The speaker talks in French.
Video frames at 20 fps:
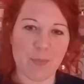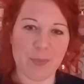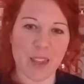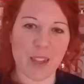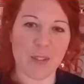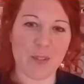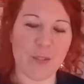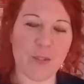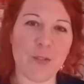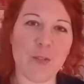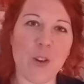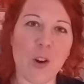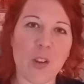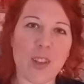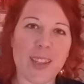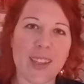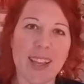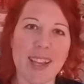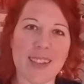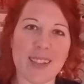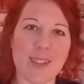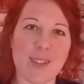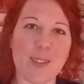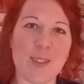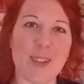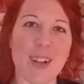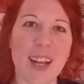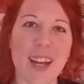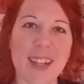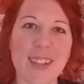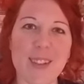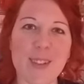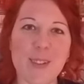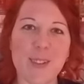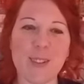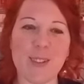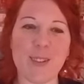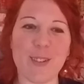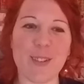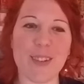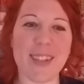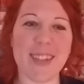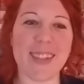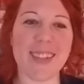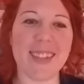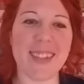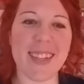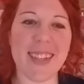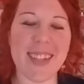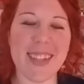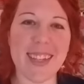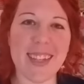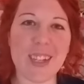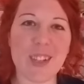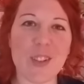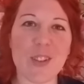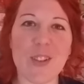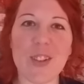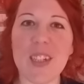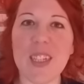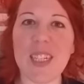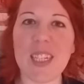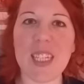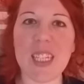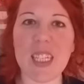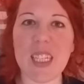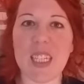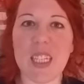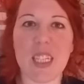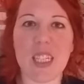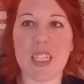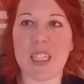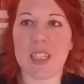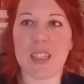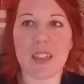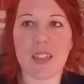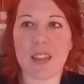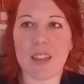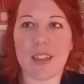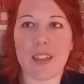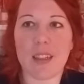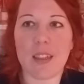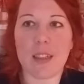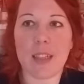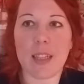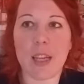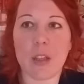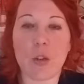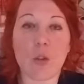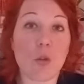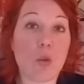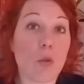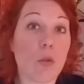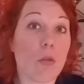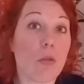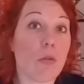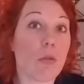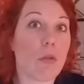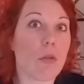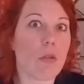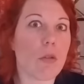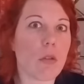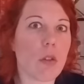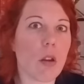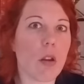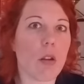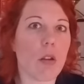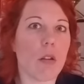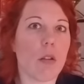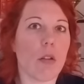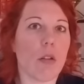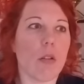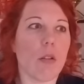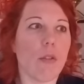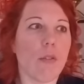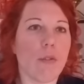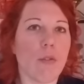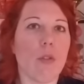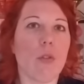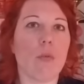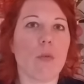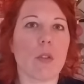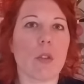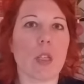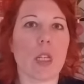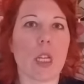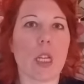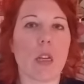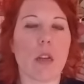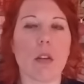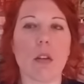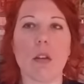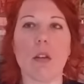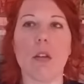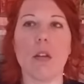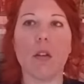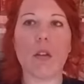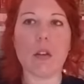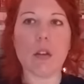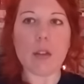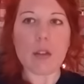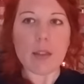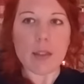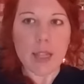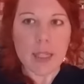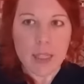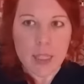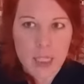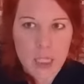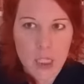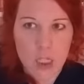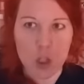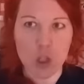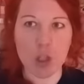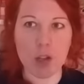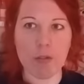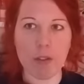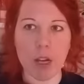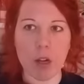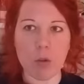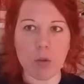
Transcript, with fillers: vortex là d'énergie de, qui n'a qu'une seule volonté d'être dirigé vers